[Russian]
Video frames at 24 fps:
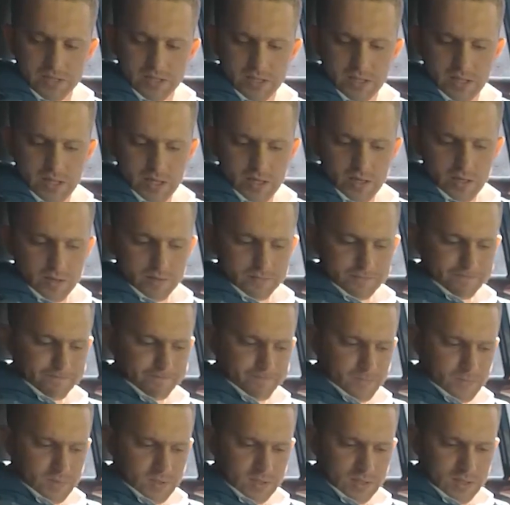сидении,
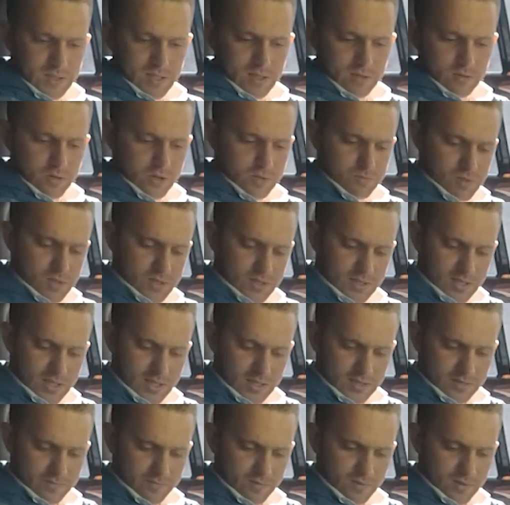сразу же
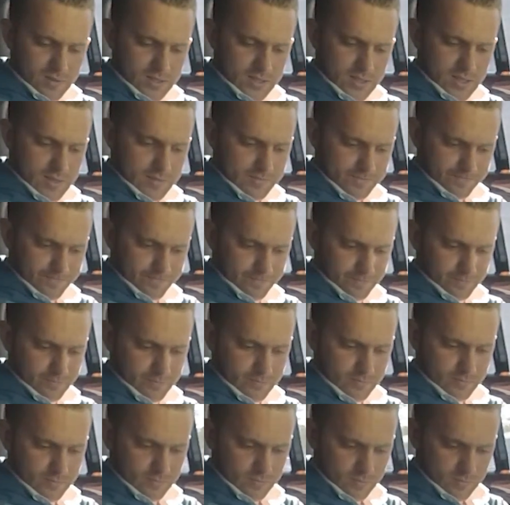бросается в глаза
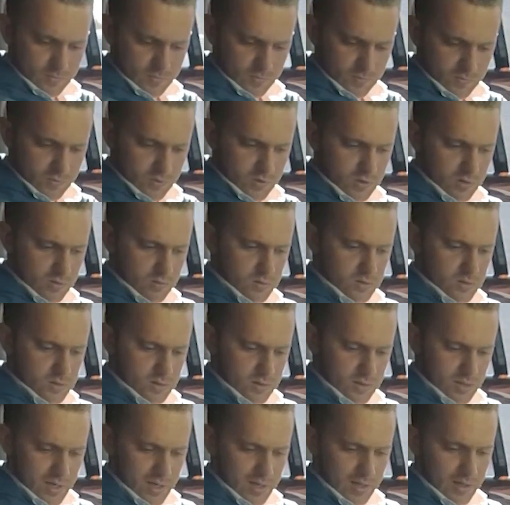вот эта вот
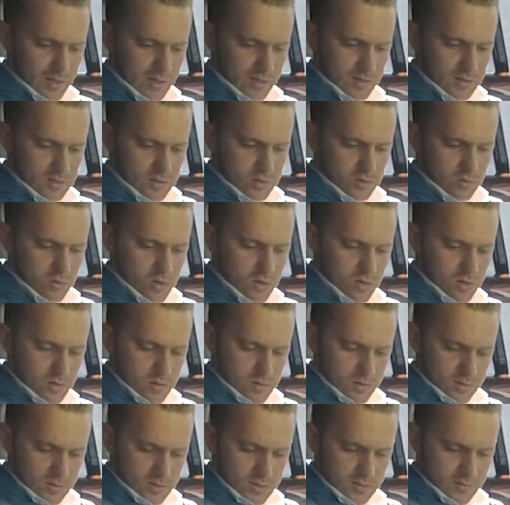центральная консоль
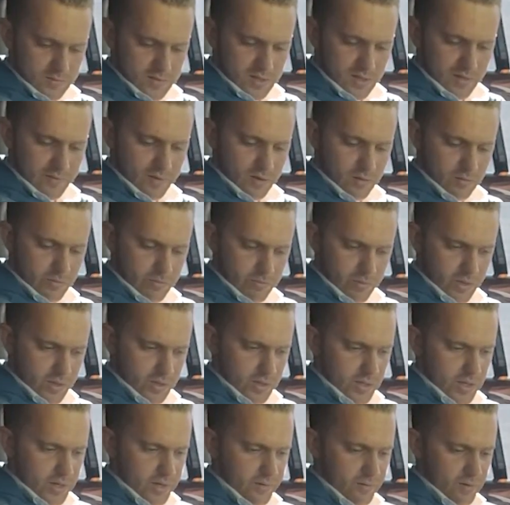со вставками
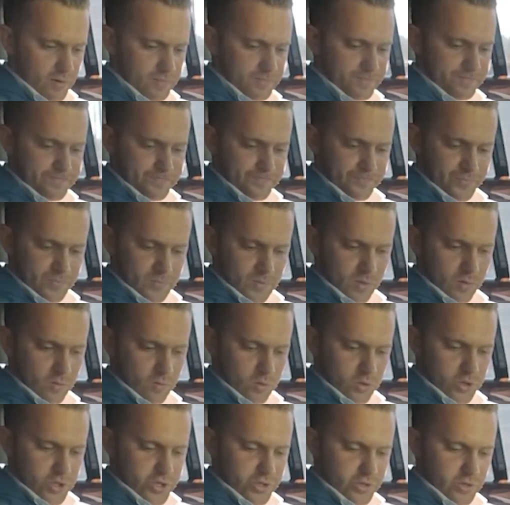под дерево.
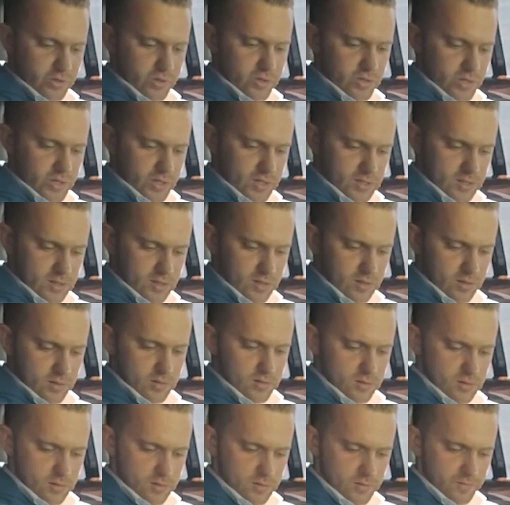Очень интересная
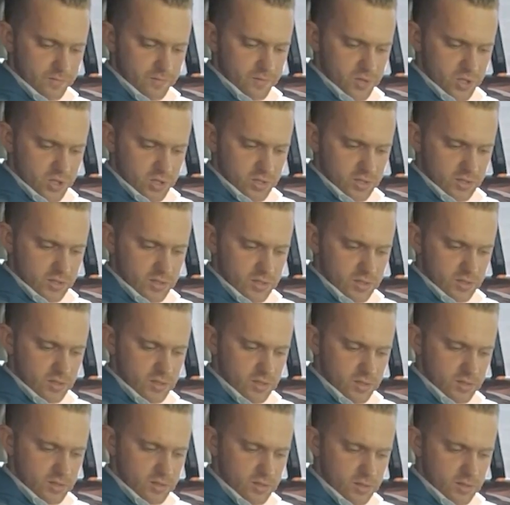фишка здесь
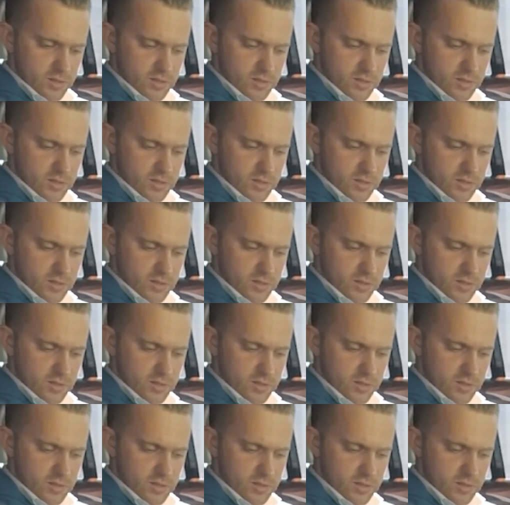есть.